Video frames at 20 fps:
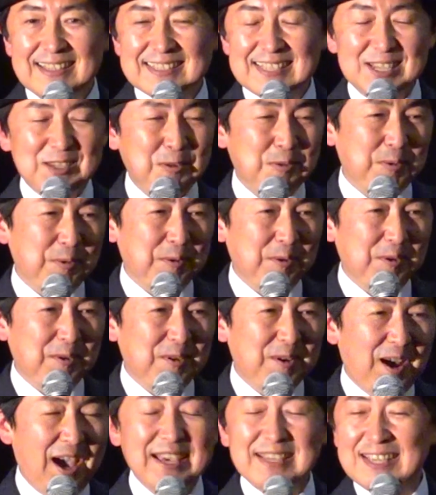先ほど
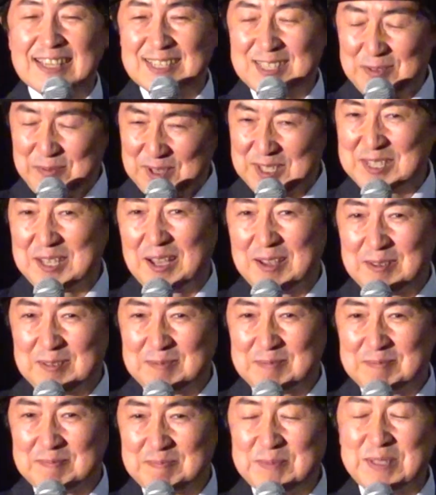拝見してました
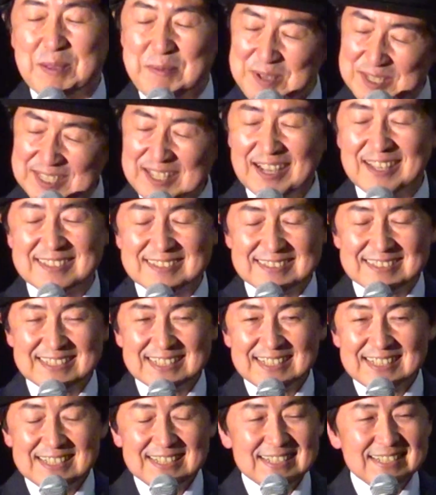見てました
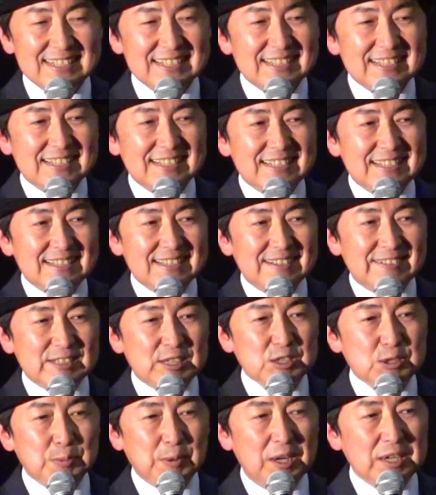
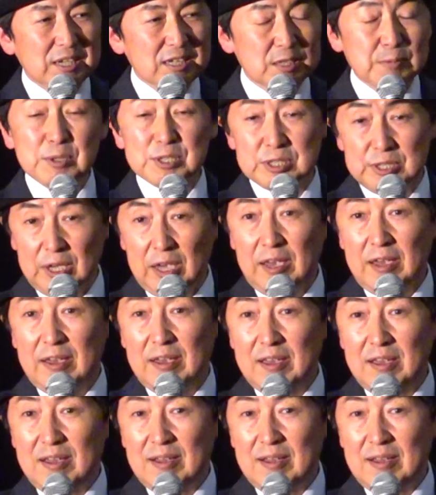私も拝見しまして